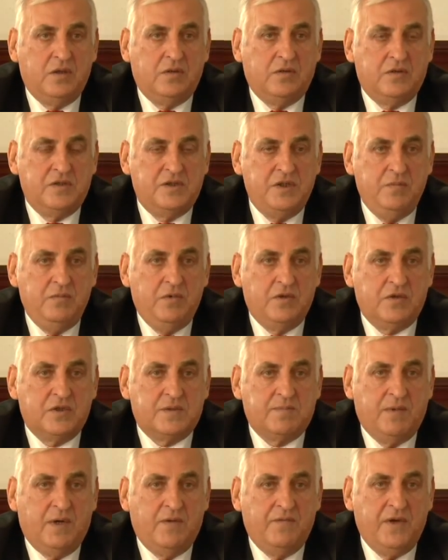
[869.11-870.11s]
to z nimi
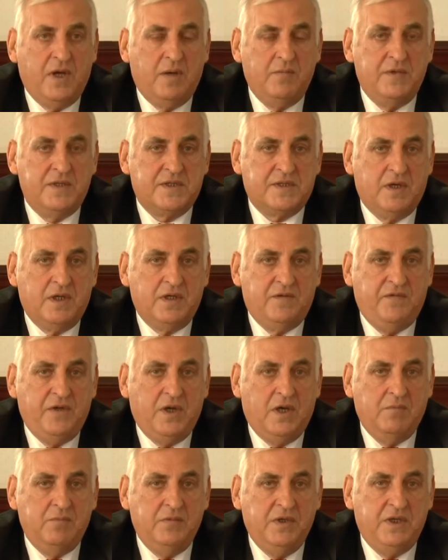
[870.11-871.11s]
rozmawiamy,
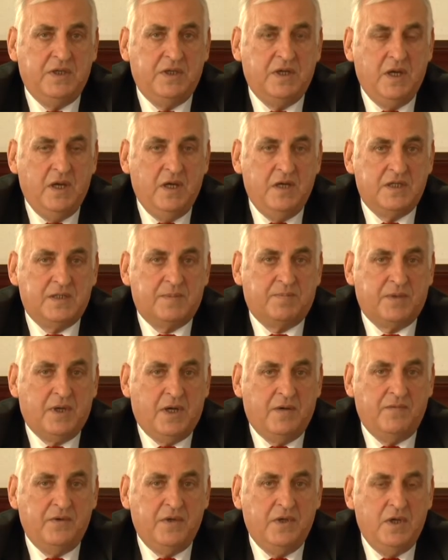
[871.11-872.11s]
załatwiamy ich
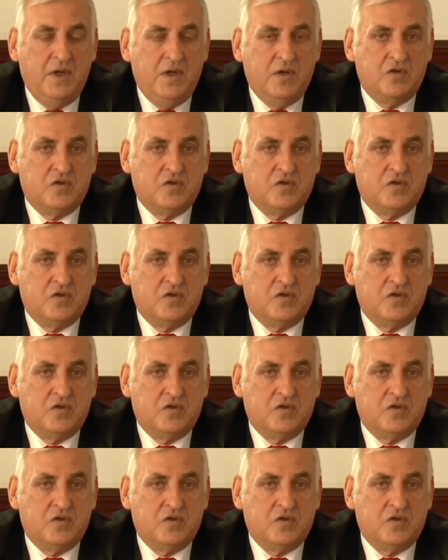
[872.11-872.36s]
sprawy,